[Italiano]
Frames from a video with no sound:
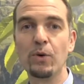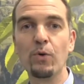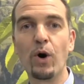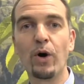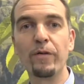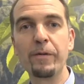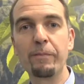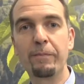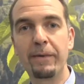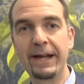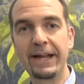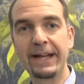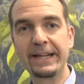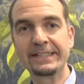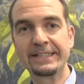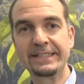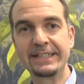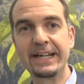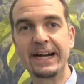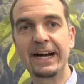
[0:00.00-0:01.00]
nuovi
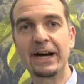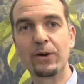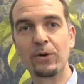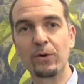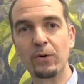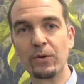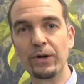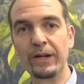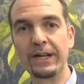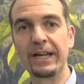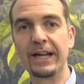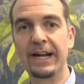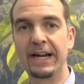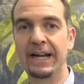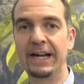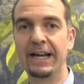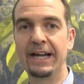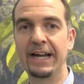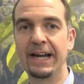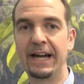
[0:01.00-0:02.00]
paesi a cui eh,
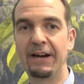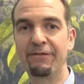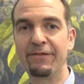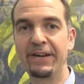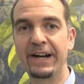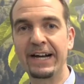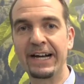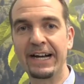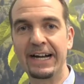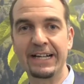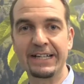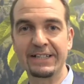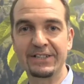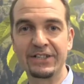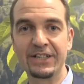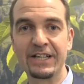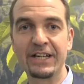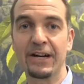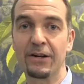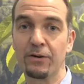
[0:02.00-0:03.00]

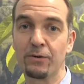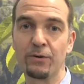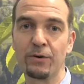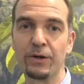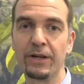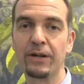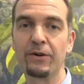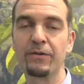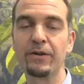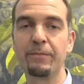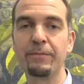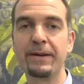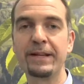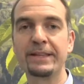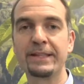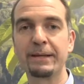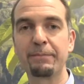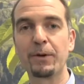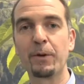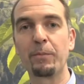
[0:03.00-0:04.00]
affiancarci, a cui
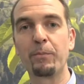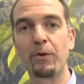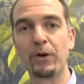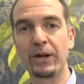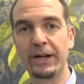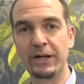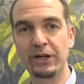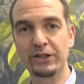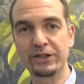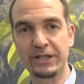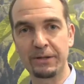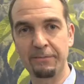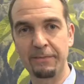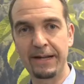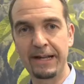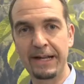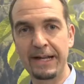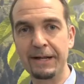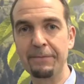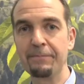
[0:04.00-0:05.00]
ovviamente proporre le nostre
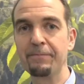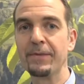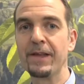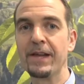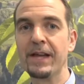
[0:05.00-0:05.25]
mele.